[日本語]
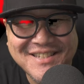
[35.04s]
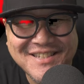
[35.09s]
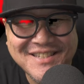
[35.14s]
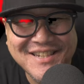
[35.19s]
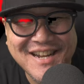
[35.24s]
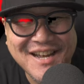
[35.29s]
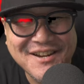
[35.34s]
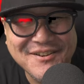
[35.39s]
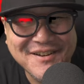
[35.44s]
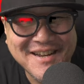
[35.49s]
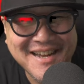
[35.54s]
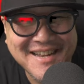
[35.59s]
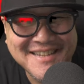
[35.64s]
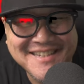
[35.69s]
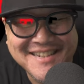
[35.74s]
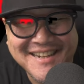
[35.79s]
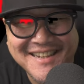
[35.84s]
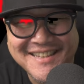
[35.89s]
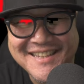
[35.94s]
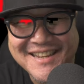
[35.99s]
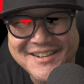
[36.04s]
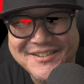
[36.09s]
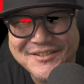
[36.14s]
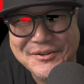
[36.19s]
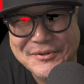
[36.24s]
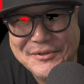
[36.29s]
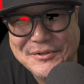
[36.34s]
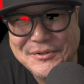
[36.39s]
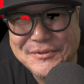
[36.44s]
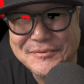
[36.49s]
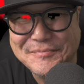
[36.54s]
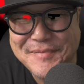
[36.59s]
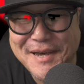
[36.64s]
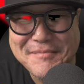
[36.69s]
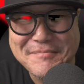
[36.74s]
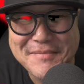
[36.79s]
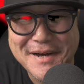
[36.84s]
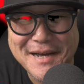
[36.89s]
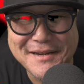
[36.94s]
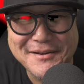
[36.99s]
ラロハチャンネルの
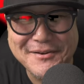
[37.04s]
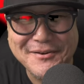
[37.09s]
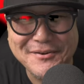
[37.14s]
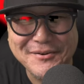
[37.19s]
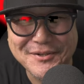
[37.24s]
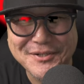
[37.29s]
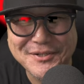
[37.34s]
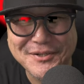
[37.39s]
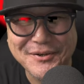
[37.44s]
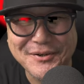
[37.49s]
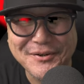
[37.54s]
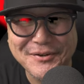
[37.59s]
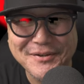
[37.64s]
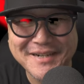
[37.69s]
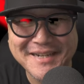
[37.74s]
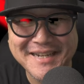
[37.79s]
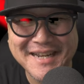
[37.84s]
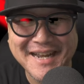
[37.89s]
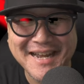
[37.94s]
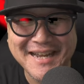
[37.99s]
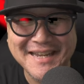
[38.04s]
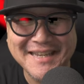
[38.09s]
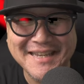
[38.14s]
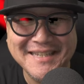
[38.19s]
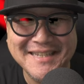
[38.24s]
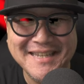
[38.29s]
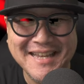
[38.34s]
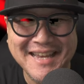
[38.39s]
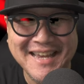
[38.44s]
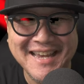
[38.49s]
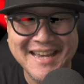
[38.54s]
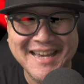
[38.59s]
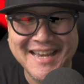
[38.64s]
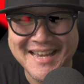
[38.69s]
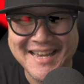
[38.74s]
ニューメンバーのご紹介で